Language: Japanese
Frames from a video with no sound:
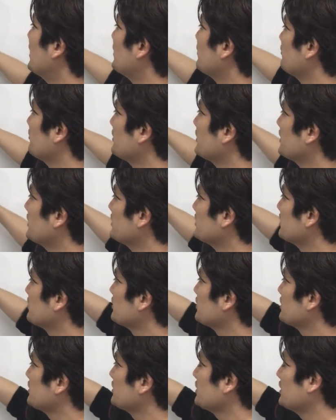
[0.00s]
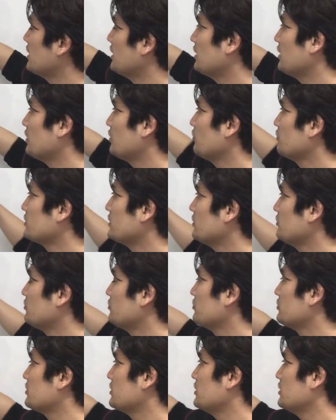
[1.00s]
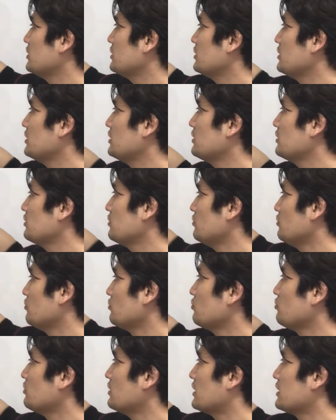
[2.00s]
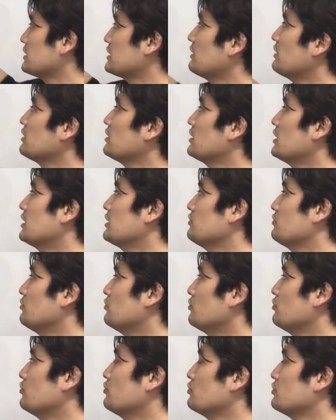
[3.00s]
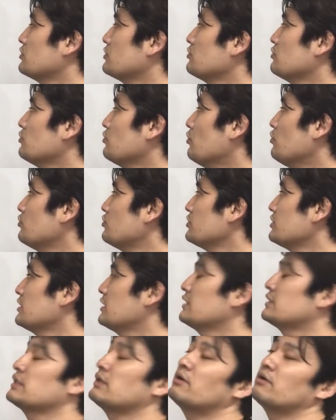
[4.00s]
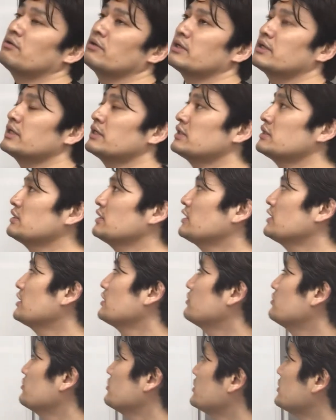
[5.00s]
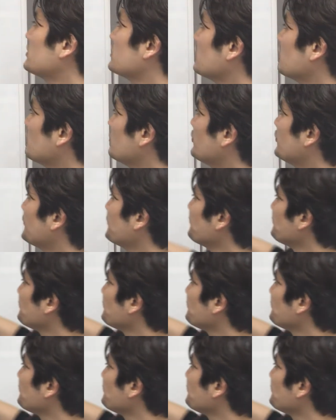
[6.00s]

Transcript: るような感じで強鎖乳突筋のとこから触あのの奥に触るような感じでやっていくんですけど、